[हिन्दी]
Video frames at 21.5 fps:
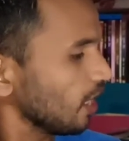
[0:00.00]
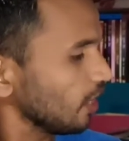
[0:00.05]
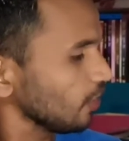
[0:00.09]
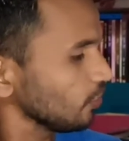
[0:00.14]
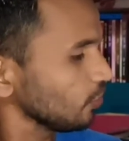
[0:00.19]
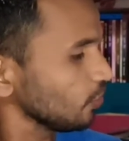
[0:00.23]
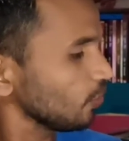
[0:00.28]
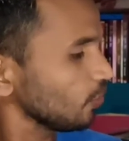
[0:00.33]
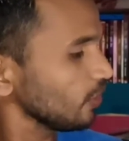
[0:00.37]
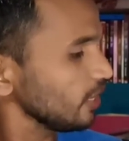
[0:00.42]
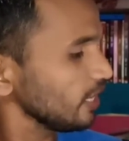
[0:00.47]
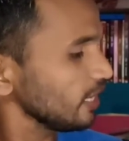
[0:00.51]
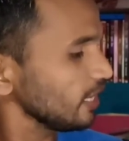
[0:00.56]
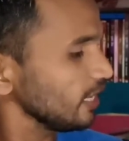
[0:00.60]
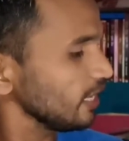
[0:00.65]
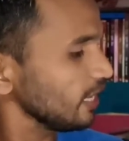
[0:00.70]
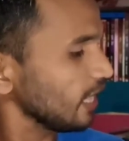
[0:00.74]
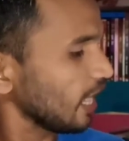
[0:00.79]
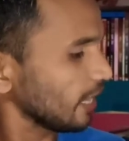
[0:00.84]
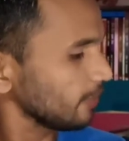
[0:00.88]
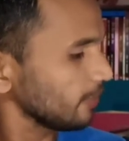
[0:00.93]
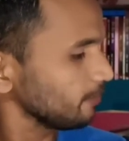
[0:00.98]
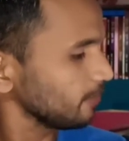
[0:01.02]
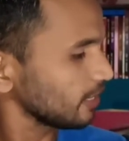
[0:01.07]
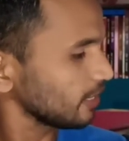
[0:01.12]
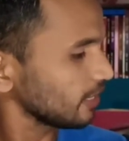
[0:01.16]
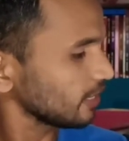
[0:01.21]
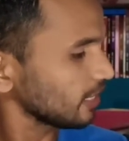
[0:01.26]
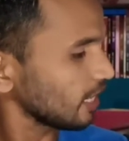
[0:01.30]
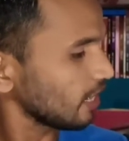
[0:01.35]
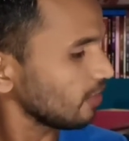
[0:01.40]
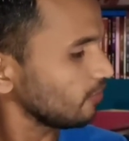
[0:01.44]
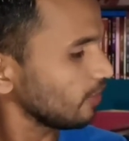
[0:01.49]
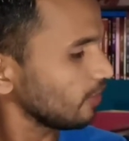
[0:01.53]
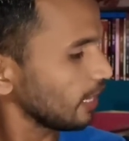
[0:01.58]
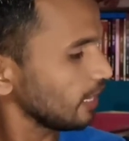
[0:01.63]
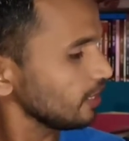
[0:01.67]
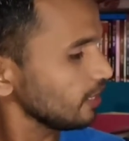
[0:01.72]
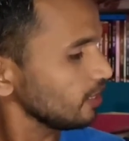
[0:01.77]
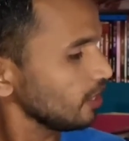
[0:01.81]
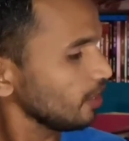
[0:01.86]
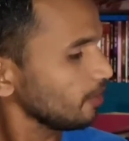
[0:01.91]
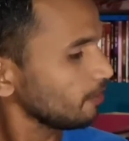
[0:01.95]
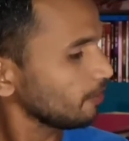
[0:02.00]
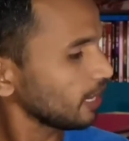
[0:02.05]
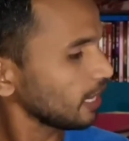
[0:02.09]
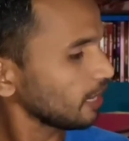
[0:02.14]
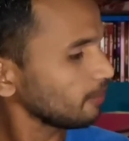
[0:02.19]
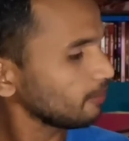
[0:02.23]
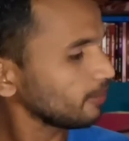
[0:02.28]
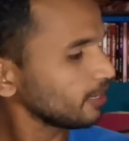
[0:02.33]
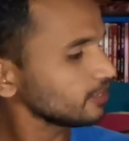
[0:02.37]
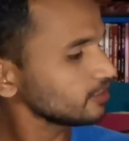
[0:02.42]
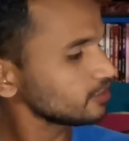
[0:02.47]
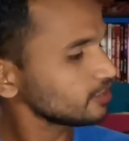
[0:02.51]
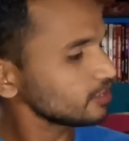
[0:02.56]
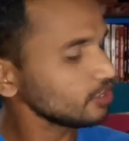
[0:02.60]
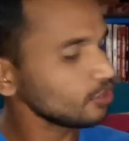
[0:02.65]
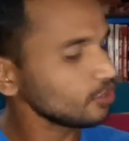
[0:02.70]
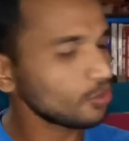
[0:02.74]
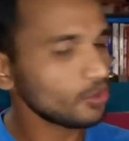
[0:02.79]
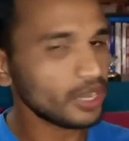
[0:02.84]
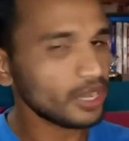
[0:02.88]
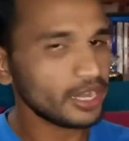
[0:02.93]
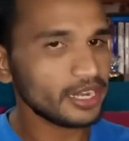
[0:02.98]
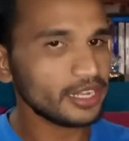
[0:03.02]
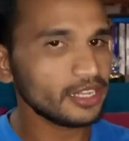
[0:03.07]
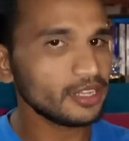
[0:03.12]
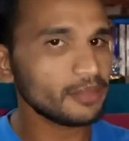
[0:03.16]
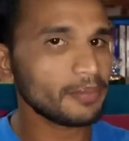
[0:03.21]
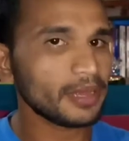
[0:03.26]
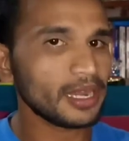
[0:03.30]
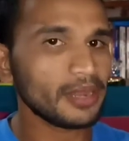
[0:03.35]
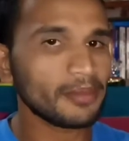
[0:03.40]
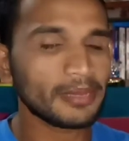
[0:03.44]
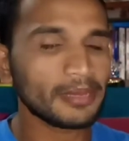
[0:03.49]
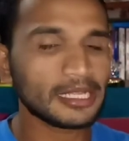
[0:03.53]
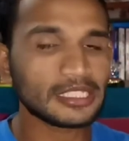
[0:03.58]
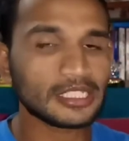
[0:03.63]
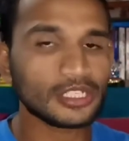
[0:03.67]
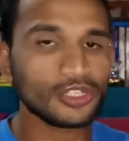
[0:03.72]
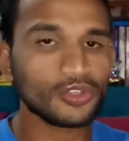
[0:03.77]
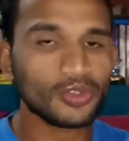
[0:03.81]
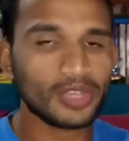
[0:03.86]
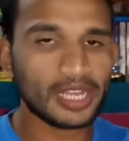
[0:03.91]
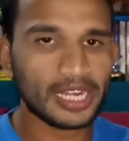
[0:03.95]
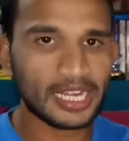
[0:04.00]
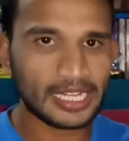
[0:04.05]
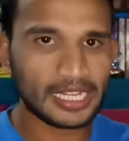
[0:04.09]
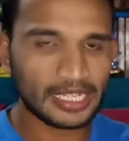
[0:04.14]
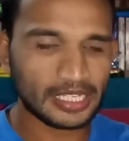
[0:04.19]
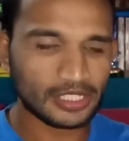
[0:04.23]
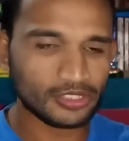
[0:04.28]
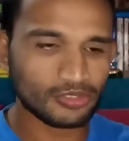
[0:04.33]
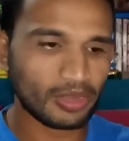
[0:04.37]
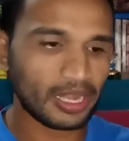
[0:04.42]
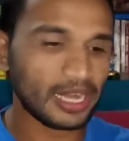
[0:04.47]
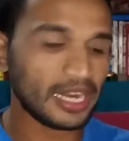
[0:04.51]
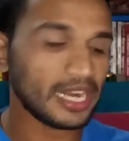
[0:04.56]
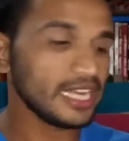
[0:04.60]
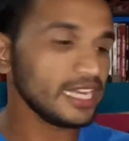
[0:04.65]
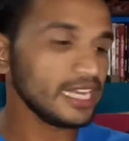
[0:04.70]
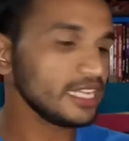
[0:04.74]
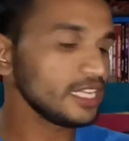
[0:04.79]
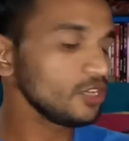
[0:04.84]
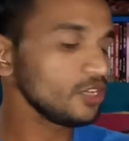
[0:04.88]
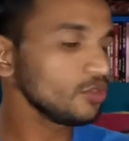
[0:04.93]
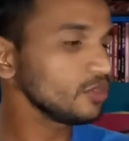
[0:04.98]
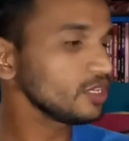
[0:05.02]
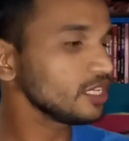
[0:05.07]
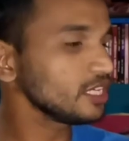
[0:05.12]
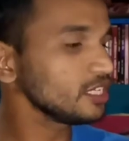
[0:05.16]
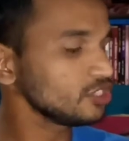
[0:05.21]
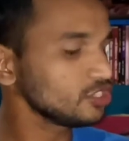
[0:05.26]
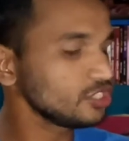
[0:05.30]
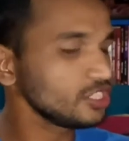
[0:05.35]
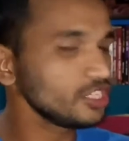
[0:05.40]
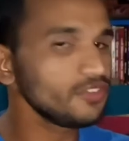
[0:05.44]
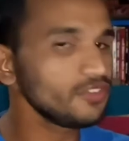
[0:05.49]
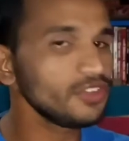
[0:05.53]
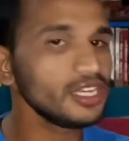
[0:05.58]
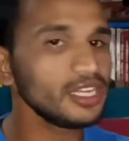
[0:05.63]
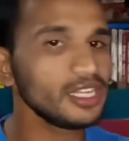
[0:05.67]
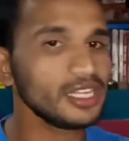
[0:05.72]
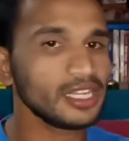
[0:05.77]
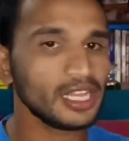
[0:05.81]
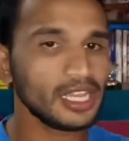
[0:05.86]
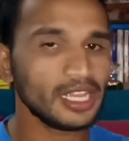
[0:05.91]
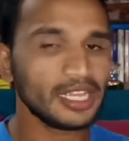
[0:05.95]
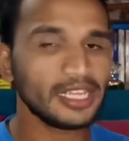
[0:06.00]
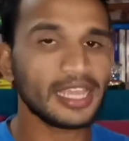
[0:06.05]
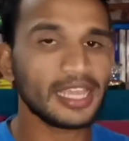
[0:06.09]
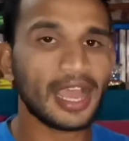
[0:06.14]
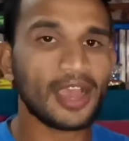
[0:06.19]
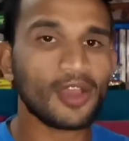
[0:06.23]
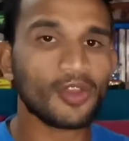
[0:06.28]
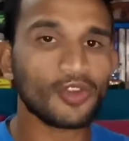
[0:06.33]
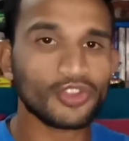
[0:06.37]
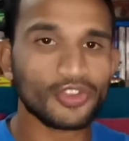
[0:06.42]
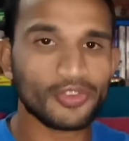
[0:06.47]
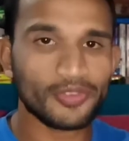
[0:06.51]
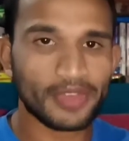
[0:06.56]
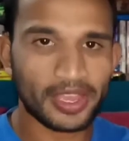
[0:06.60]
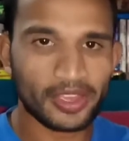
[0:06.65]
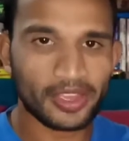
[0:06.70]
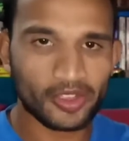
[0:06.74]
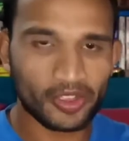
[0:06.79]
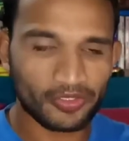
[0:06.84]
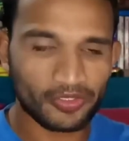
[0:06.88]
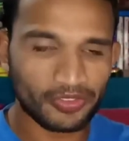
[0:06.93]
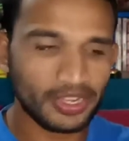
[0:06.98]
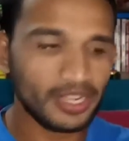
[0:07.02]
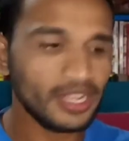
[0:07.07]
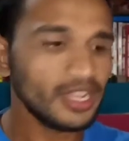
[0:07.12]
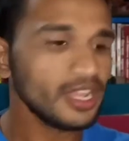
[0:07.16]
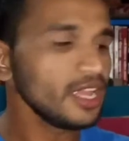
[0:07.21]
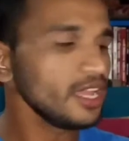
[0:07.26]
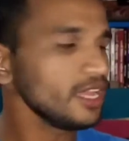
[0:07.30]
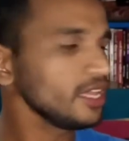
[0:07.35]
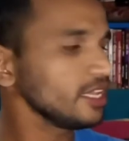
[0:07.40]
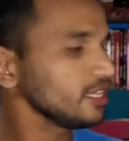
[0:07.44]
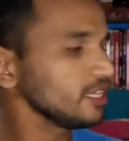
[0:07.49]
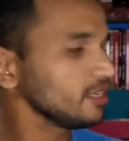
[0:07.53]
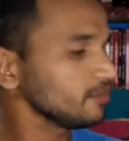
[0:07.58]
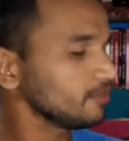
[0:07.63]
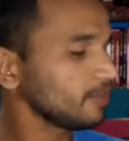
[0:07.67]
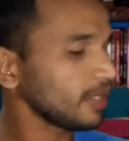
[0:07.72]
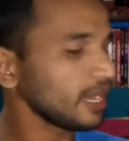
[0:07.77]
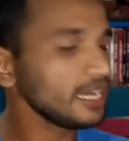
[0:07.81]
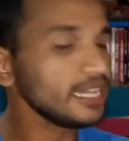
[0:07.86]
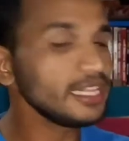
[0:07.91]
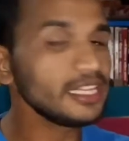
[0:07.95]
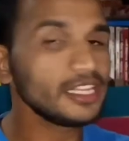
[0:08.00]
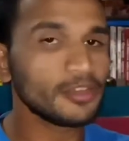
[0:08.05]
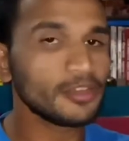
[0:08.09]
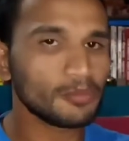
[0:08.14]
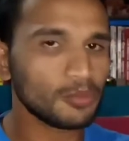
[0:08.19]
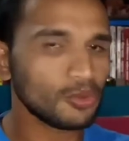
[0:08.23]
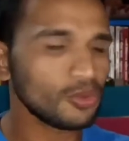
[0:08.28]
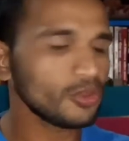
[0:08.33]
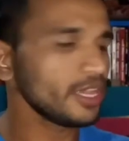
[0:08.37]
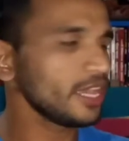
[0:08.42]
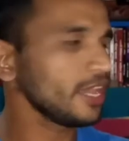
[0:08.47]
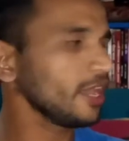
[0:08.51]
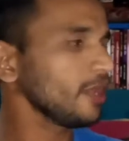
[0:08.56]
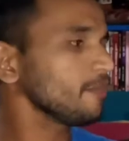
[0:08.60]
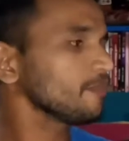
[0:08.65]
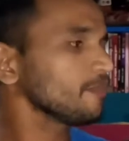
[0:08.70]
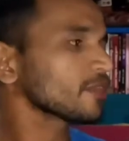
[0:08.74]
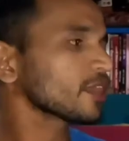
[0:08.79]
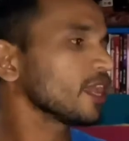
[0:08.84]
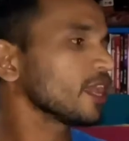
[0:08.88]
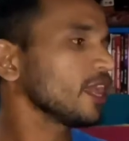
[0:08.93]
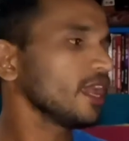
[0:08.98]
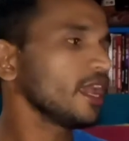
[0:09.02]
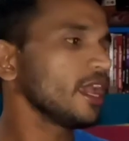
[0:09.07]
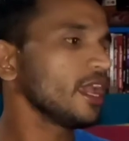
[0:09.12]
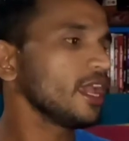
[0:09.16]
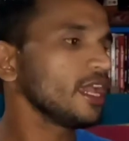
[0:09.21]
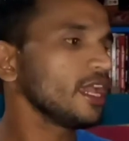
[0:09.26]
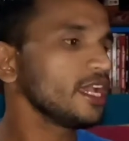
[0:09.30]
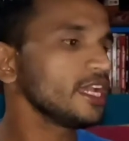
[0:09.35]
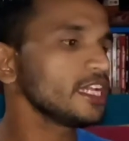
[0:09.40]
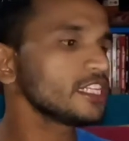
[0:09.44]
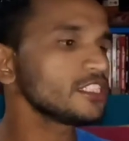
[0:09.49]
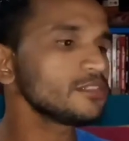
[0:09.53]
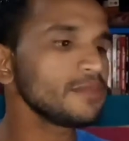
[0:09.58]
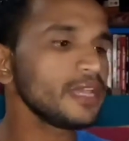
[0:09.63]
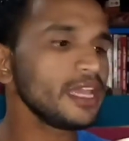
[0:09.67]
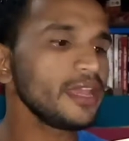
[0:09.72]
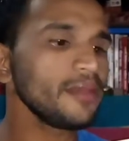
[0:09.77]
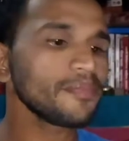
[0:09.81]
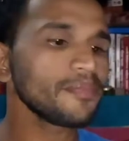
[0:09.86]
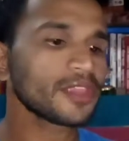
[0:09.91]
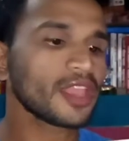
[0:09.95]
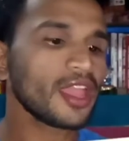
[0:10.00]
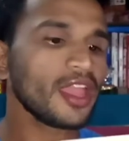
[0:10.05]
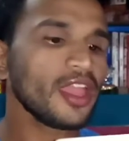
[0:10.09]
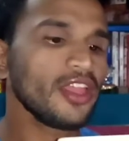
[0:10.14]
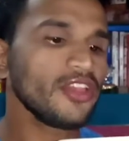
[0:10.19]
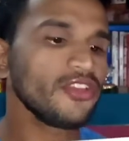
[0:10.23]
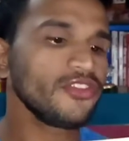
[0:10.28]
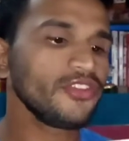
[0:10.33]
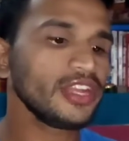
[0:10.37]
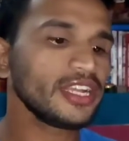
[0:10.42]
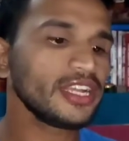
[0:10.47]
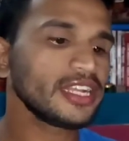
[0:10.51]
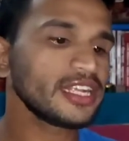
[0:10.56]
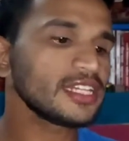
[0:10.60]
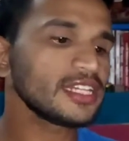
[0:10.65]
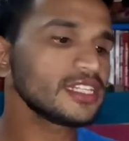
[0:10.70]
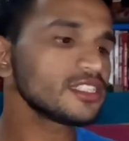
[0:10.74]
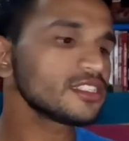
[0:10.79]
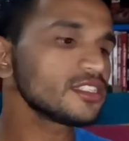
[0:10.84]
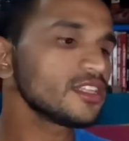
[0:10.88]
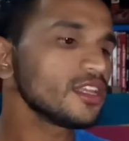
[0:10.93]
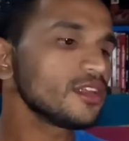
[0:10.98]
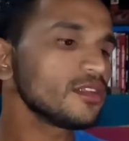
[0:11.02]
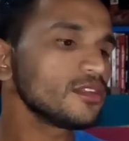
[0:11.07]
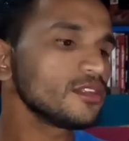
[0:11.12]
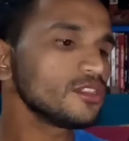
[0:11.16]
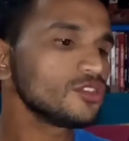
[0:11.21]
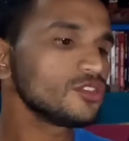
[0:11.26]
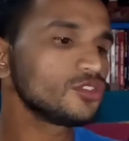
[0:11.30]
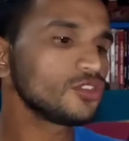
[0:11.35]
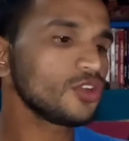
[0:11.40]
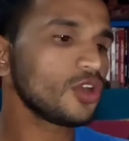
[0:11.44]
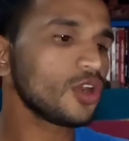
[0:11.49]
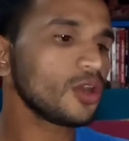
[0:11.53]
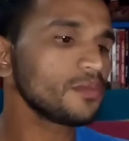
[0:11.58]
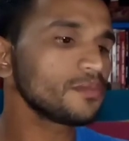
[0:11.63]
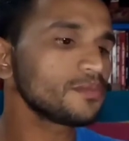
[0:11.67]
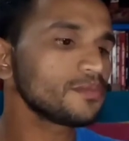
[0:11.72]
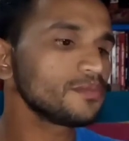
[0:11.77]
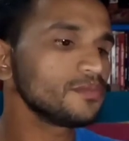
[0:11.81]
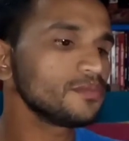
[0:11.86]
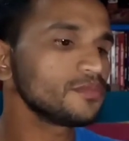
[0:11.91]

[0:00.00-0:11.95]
योगी की आत्मकथा बाय परमहंस योगानंद परमहंस योगानंद द्वारा लिखी उनकी जीवनी या ऑटोबायोग्राफी वाली ये बुक है इसमें वीटल्स जॉब